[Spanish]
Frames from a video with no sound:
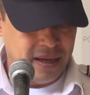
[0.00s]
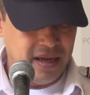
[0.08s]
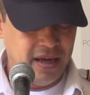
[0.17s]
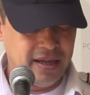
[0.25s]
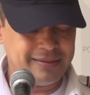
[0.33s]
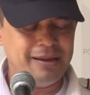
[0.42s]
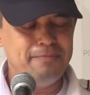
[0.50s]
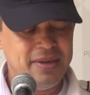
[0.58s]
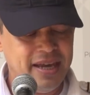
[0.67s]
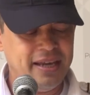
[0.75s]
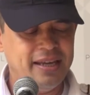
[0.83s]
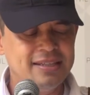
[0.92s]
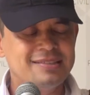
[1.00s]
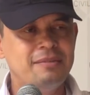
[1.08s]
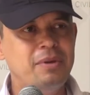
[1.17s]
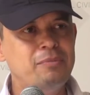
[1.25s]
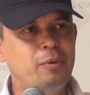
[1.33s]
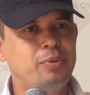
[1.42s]
Eh, también en ese
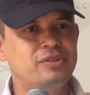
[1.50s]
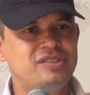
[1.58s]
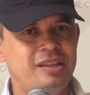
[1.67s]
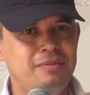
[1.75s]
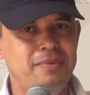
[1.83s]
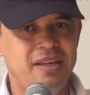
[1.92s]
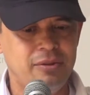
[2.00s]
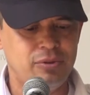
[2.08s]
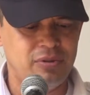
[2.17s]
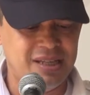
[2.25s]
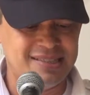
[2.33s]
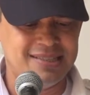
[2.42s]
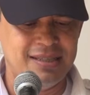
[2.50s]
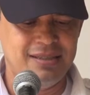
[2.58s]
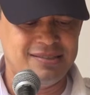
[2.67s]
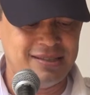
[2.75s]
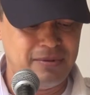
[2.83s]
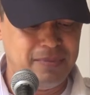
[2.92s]
mismo procedimiento, la SAN
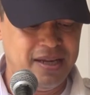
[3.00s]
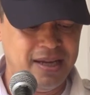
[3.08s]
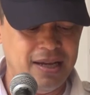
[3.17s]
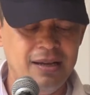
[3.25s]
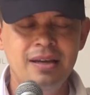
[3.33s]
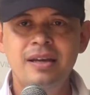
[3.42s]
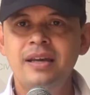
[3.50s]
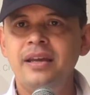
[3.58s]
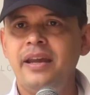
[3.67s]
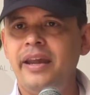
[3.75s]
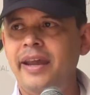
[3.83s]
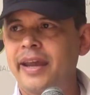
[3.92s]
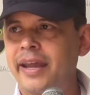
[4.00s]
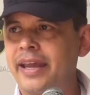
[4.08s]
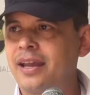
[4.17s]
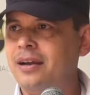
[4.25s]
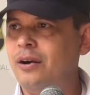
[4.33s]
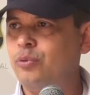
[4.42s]
de San Miguel eh,
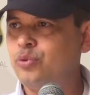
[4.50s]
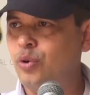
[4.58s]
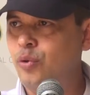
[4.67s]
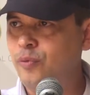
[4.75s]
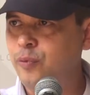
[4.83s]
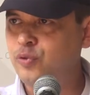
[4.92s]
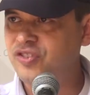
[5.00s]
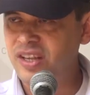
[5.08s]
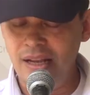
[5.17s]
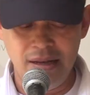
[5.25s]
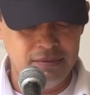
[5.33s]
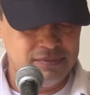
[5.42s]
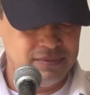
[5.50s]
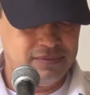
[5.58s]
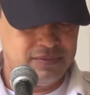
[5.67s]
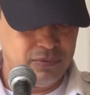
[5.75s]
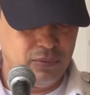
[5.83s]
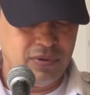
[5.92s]
incautó un fusil
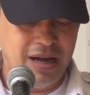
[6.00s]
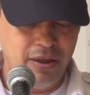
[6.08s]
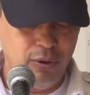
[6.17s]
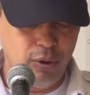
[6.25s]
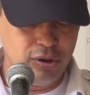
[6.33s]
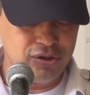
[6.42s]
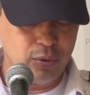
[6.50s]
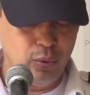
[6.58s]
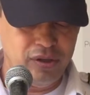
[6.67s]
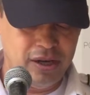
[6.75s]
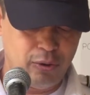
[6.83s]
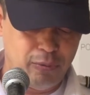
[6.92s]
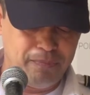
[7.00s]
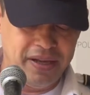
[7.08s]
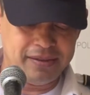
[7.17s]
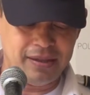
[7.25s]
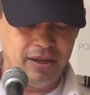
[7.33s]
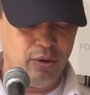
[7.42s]
A2, una
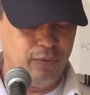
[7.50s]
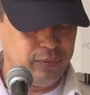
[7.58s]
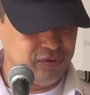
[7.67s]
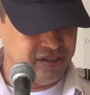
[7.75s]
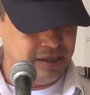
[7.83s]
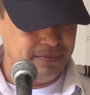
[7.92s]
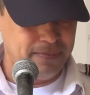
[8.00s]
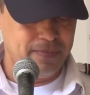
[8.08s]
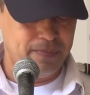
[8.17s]
escopeta y un fusil